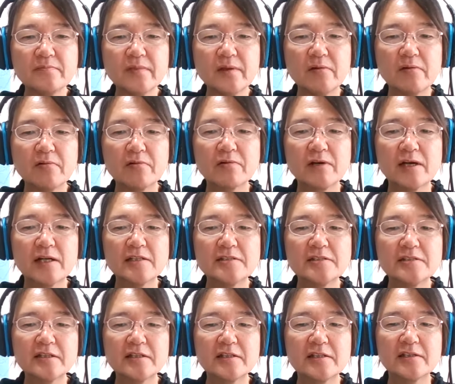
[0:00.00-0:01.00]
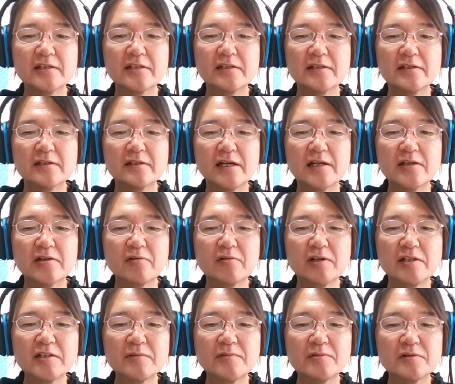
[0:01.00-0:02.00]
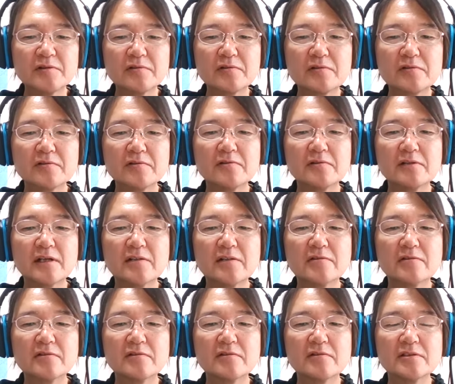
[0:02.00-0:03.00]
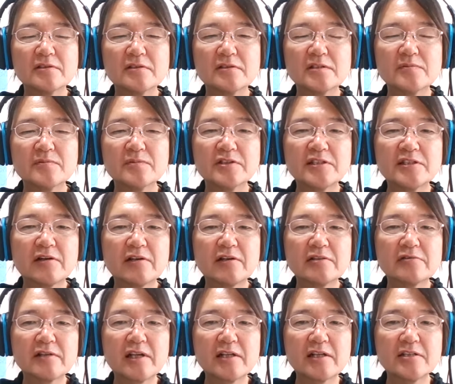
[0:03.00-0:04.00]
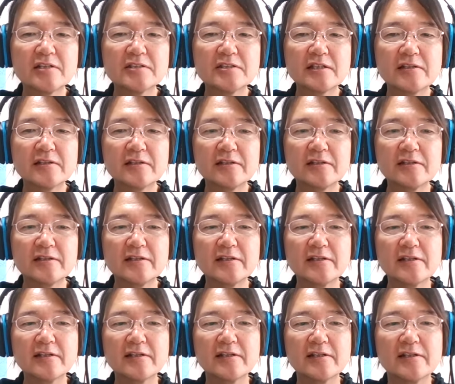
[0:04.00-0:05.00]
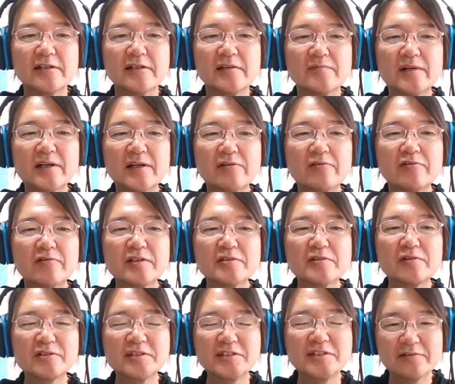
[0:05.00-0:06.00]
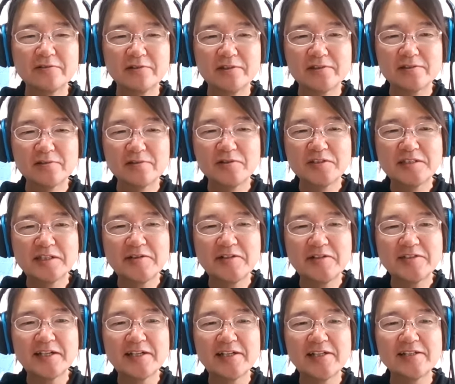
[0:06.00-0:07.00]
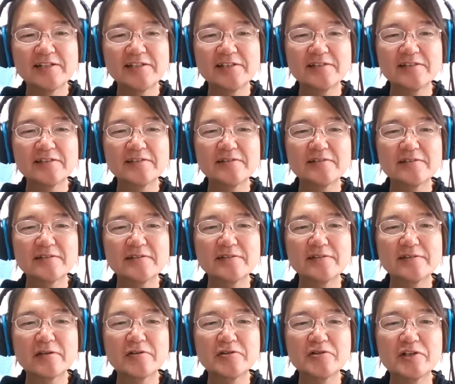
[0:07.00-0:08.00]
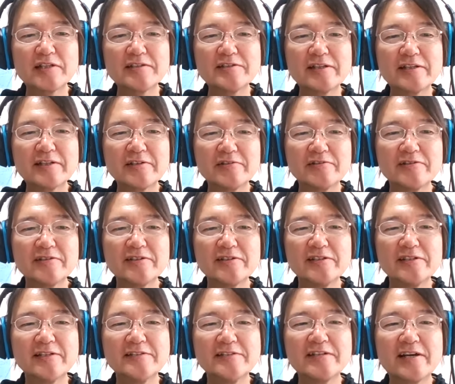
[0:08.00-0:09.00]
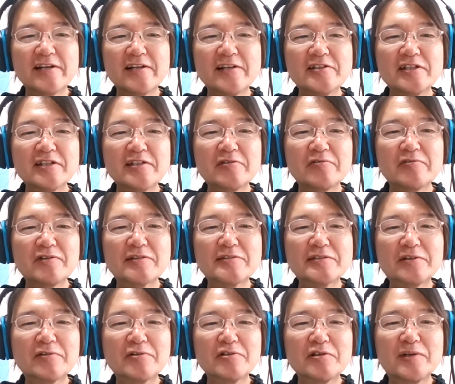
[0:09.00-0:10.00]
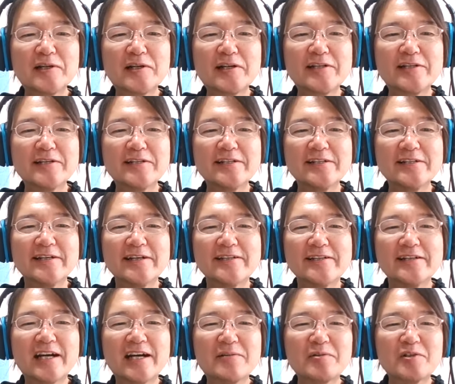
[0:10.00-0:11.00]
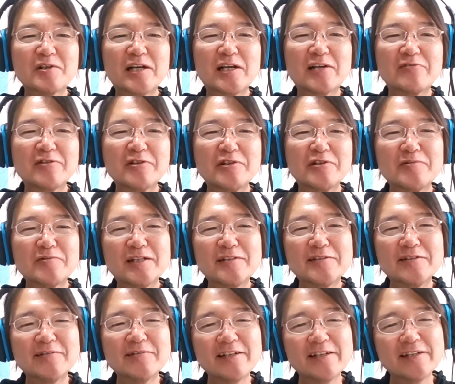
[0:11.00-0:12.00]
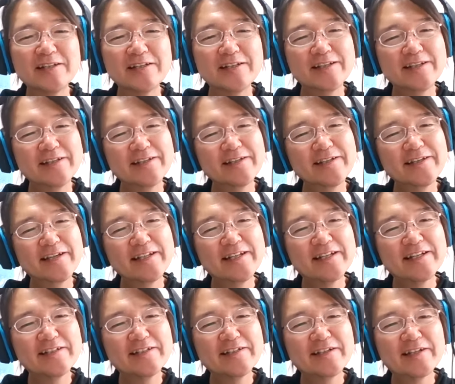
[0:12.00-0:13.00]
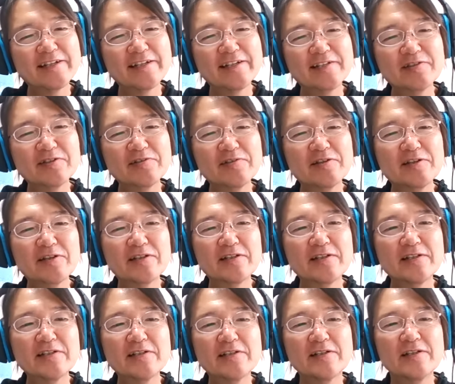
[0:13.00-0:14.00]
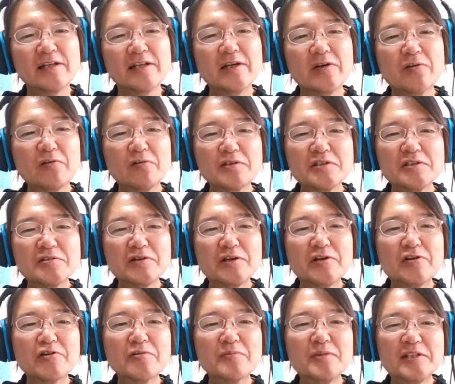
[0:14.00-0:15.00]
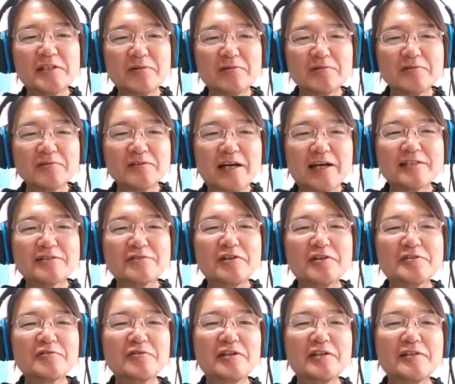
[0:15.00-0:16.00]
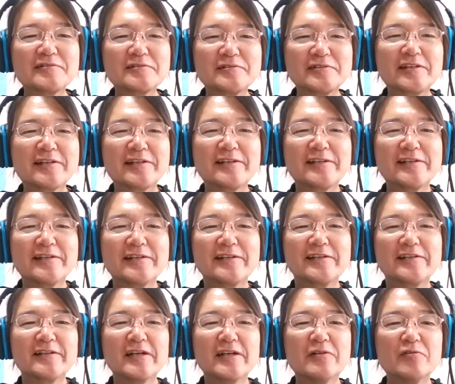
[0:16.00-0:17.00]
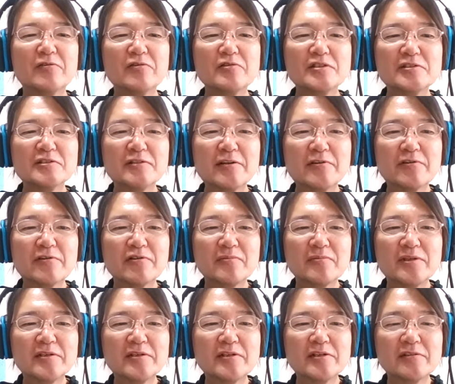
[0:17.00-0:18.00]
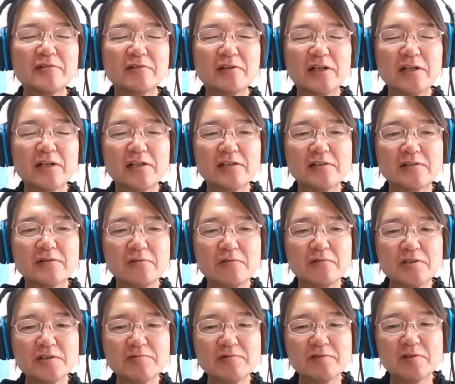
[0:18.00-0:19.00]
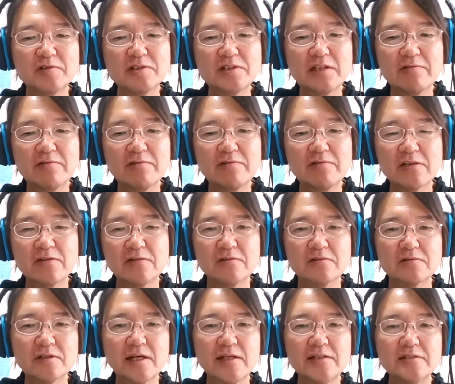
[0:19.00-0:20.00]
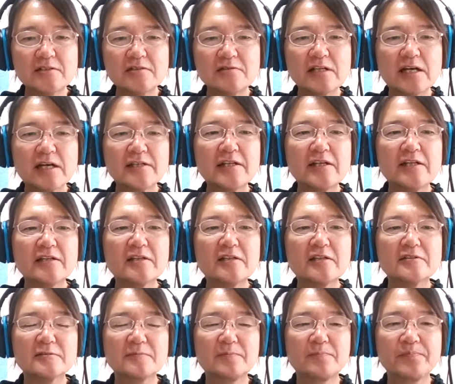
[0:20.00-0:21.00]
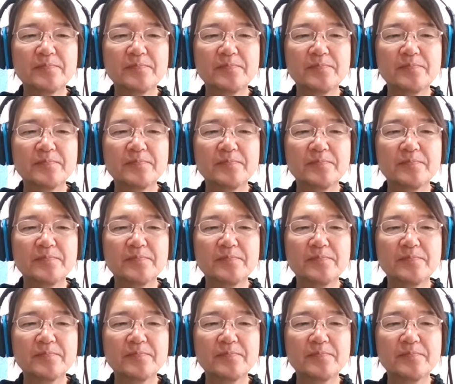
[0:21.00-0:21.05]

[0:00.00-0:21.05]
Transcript: 頃の話であのこの間もちょっとあの新聞記者の方と話してて、まあ、同時同時代生きた彼女なんだけどなかなか出てこなくて言葉がなんかもっとかっこいい言葉あったよね、えー、何だったかなとか言うからエコロジーとエコノミーってことってあそれそれってエコロジーとエコノミーっていうのが当時としてはあの対立する概念だったんです。